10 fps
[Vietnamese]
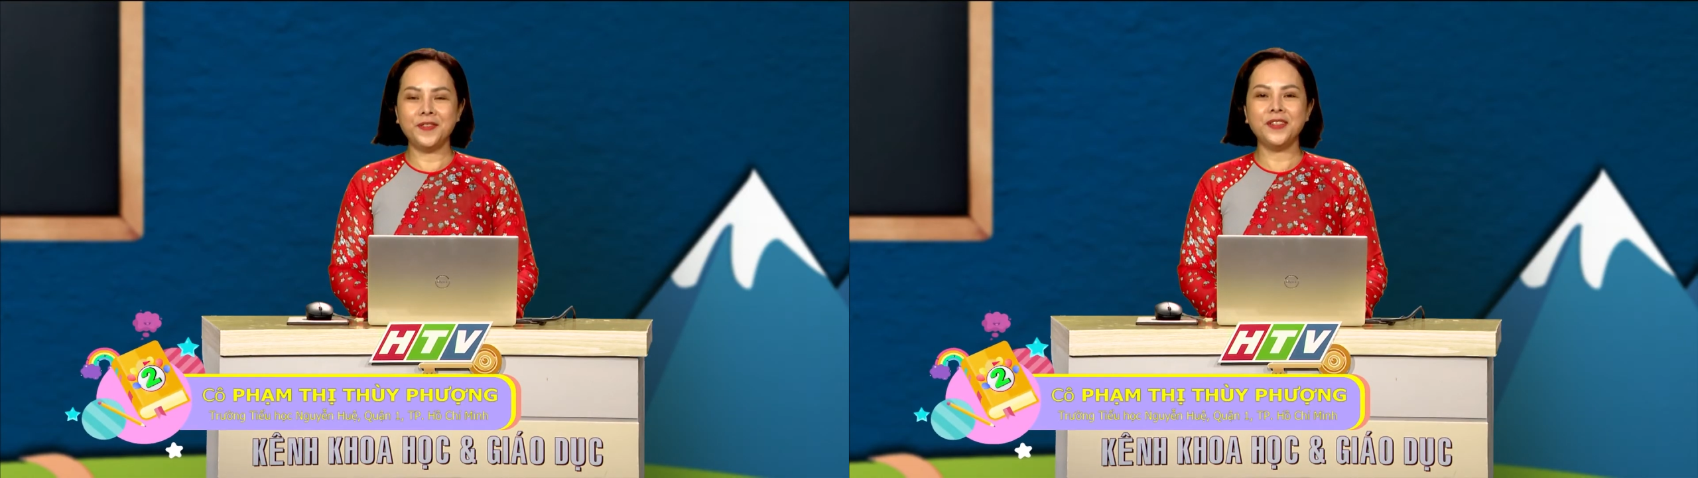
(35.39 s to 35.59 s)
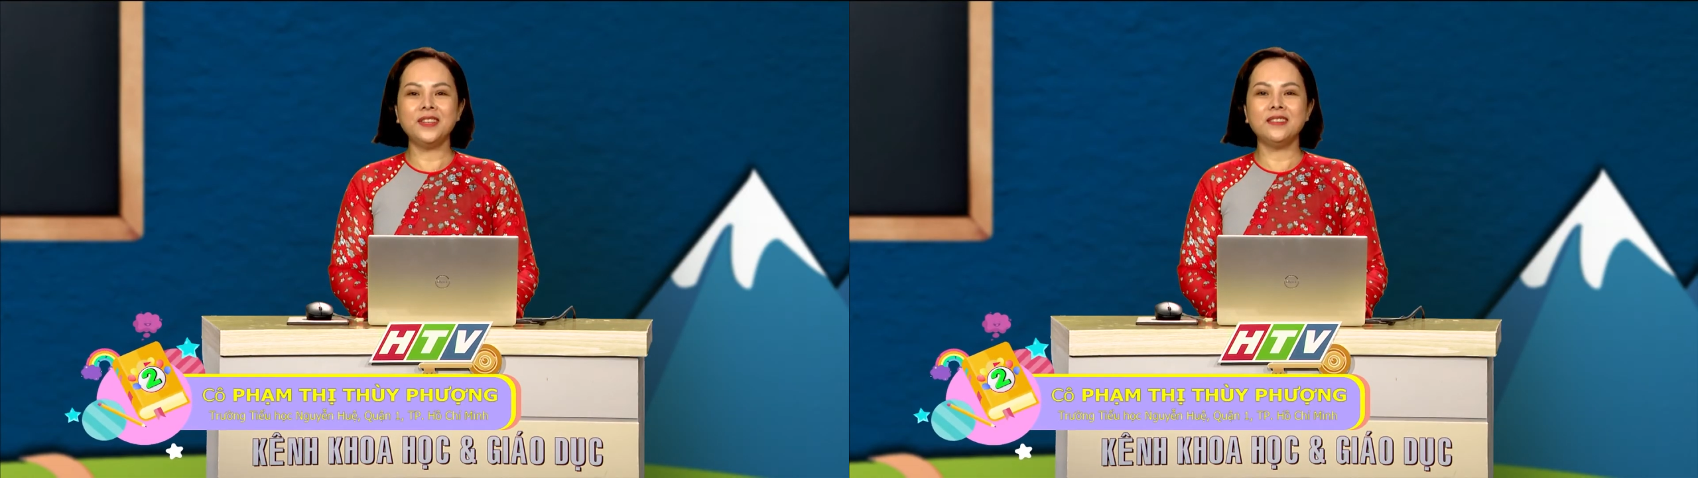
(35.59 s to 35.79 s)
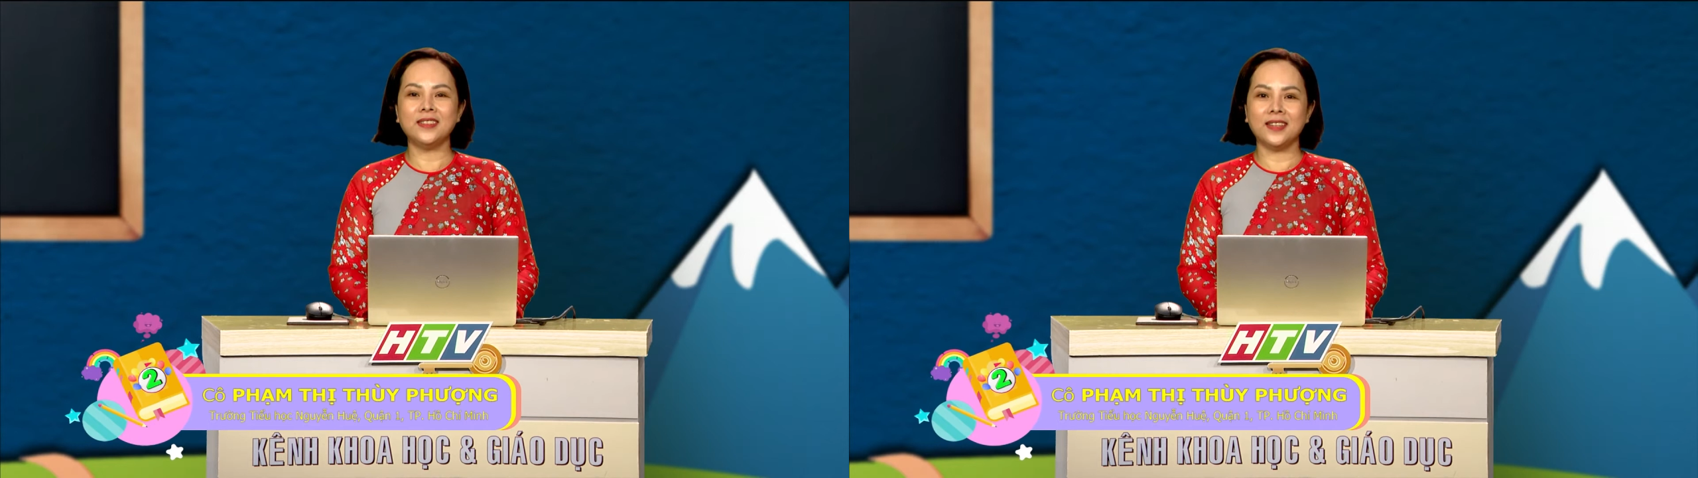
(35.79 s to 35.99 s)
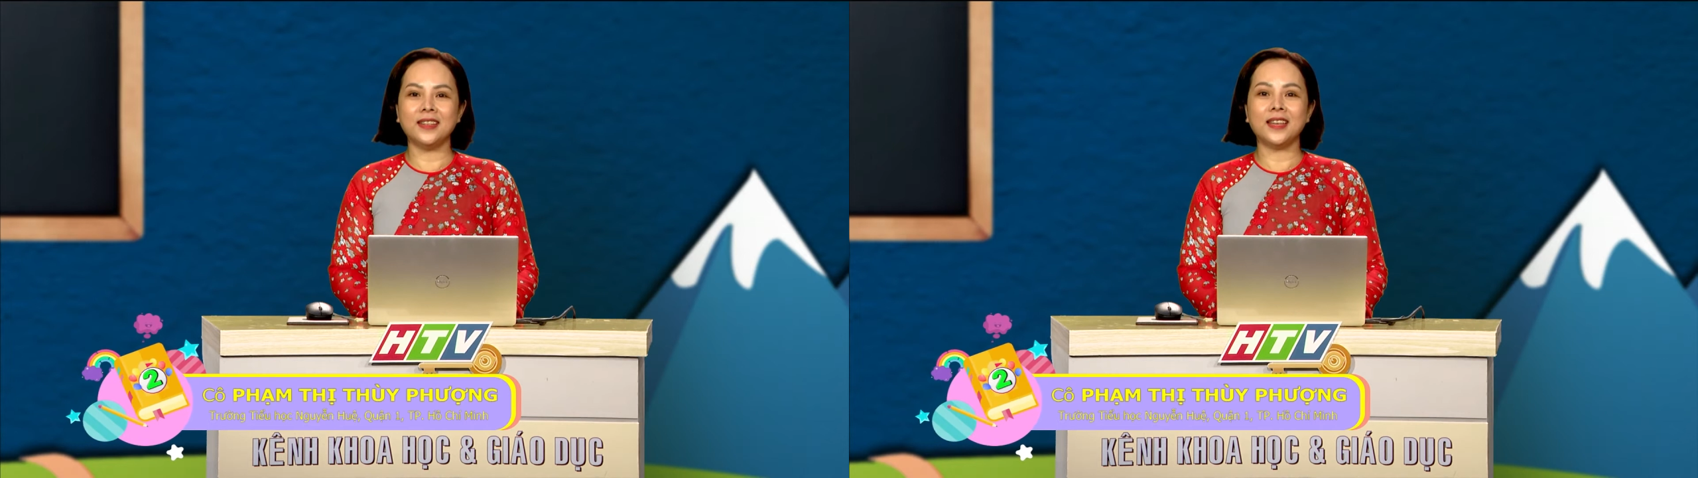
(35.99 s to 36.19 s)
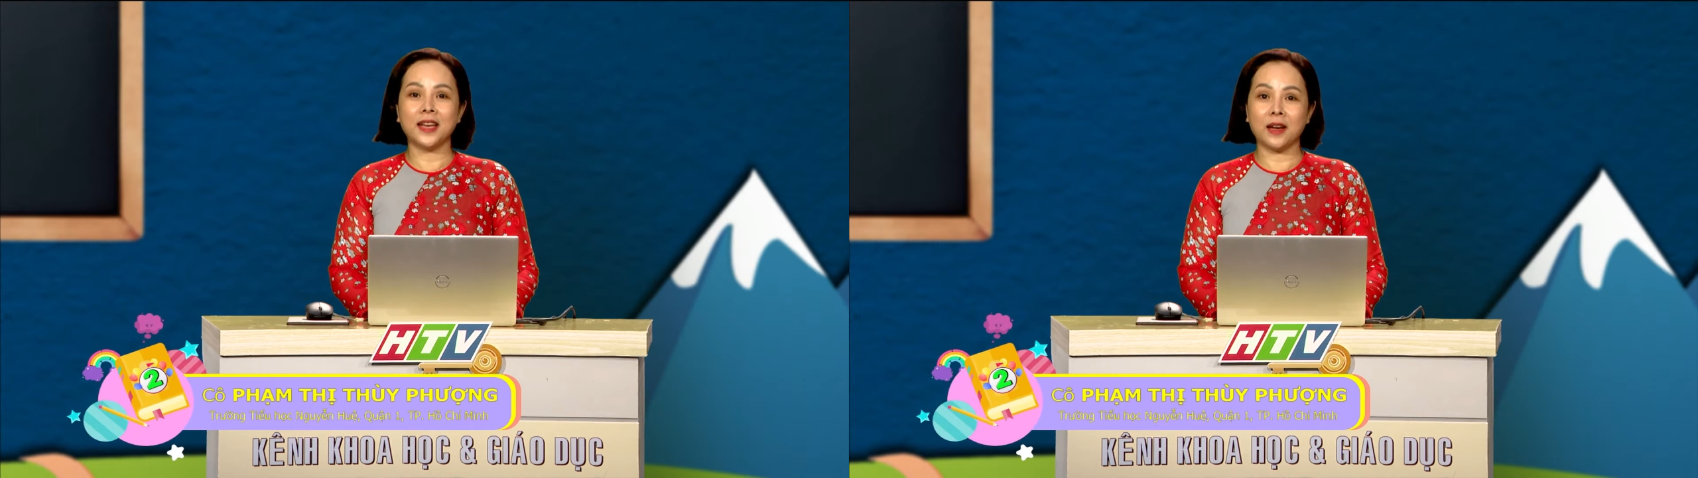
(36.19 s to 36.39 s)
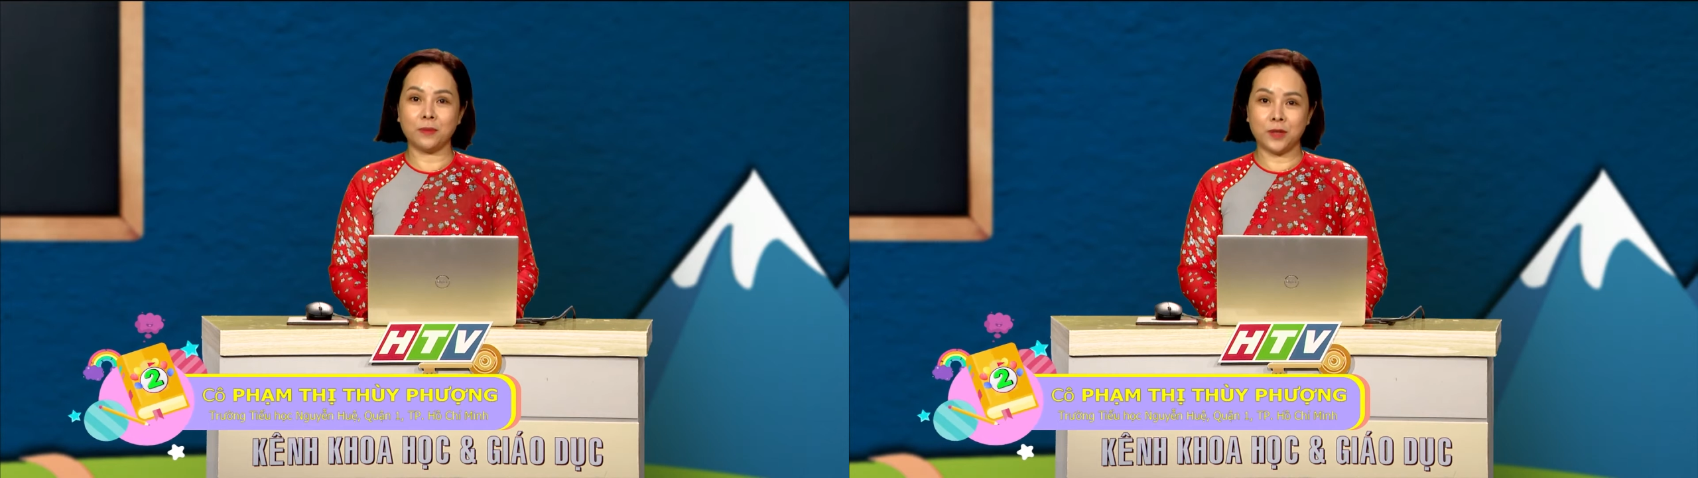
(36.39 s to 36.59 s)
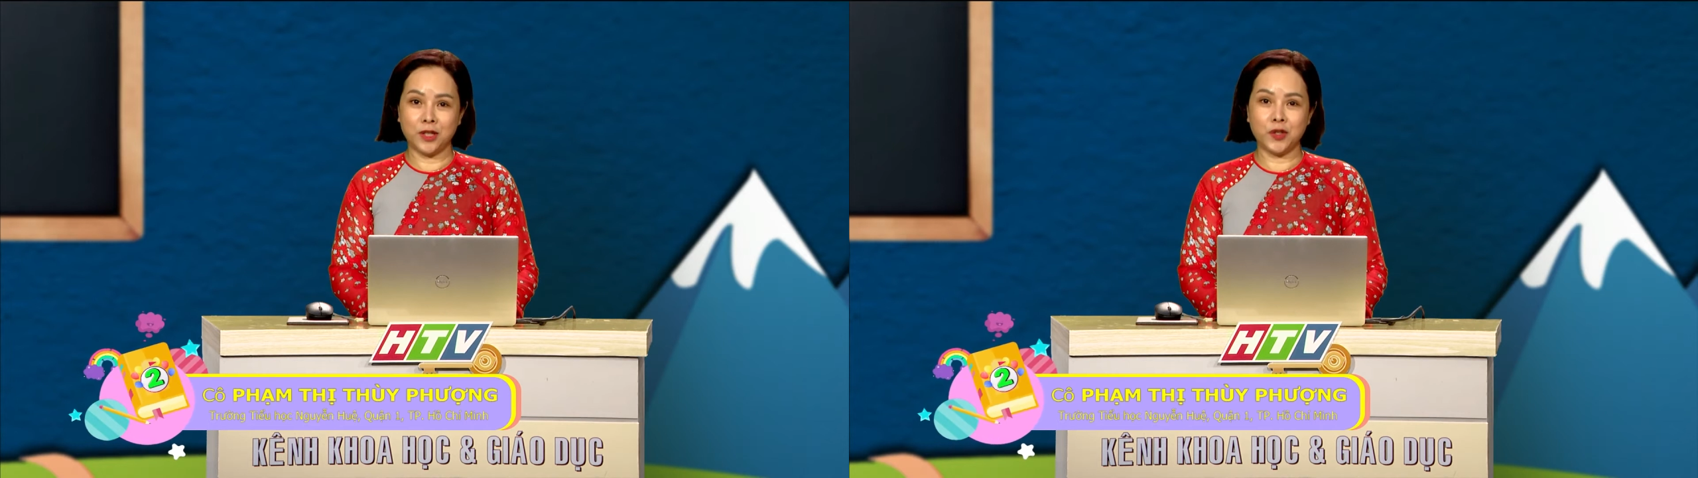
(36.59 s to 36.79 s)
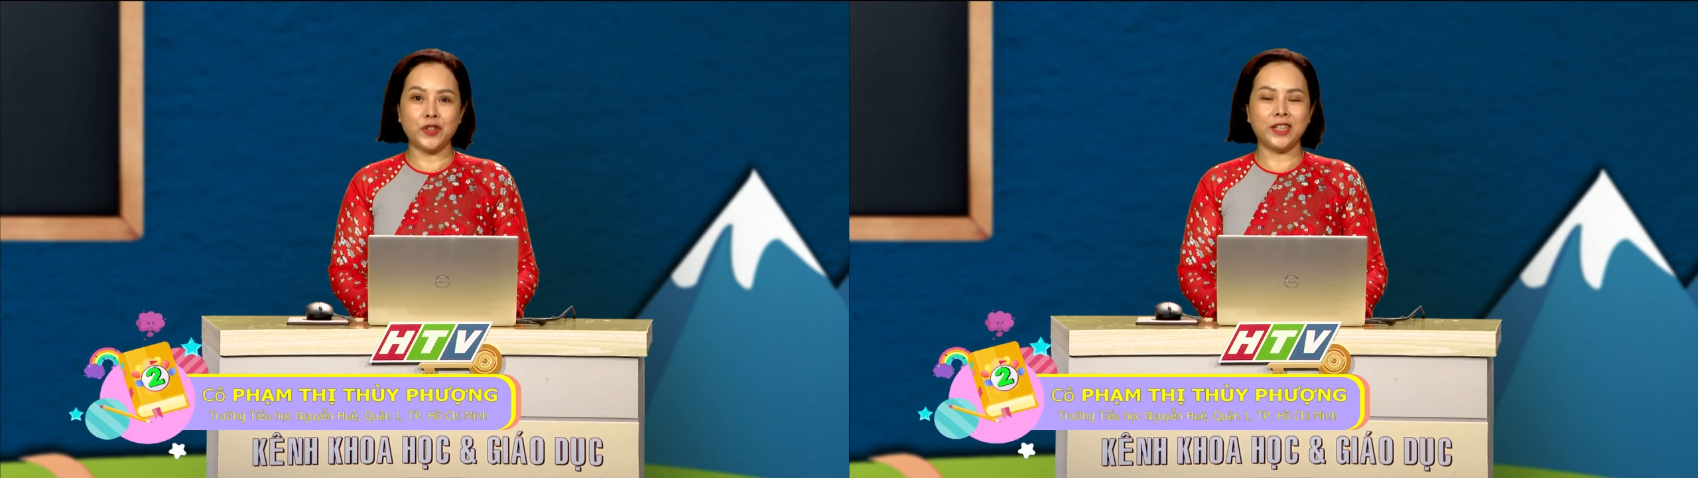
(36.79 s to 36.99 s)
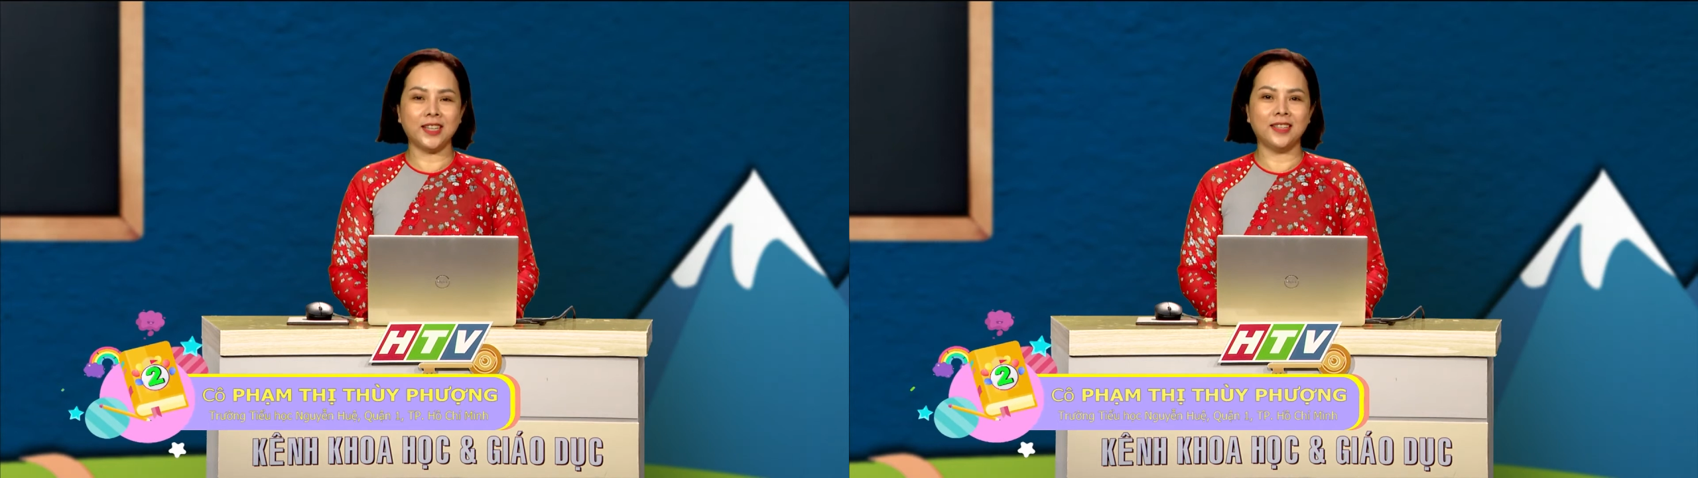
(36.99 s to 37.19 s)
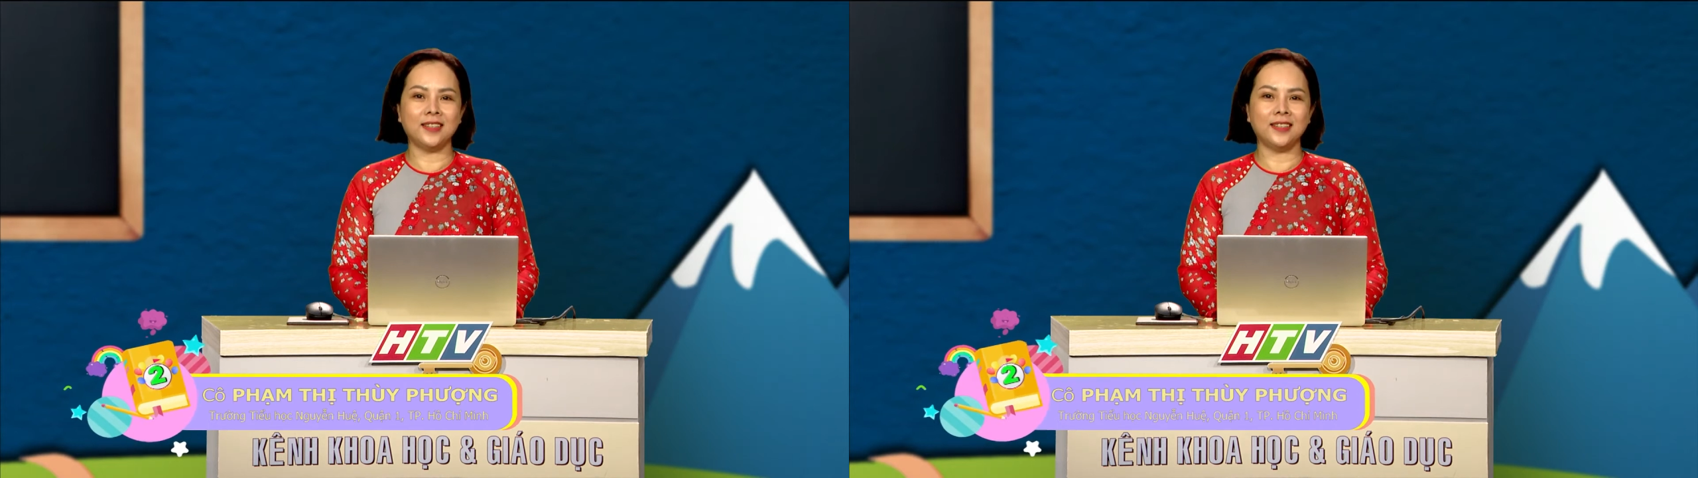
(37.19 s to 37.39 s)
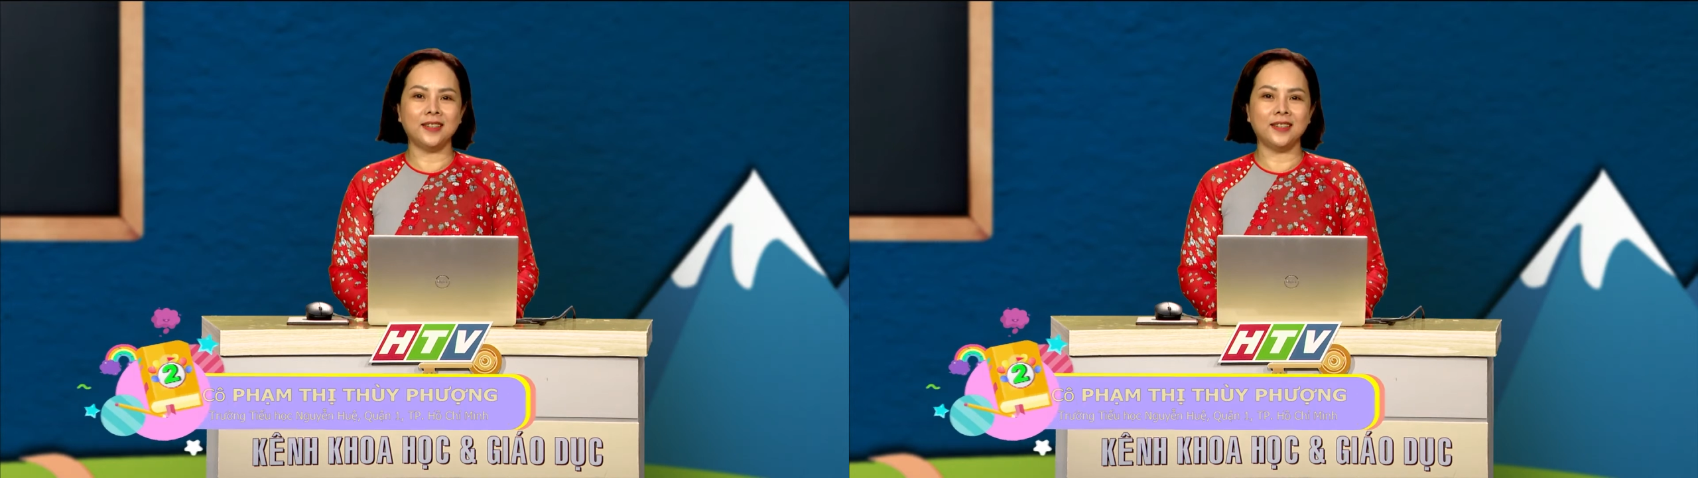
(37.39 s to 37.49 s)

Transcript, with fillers: với chương trình dạy học trên truyền hình.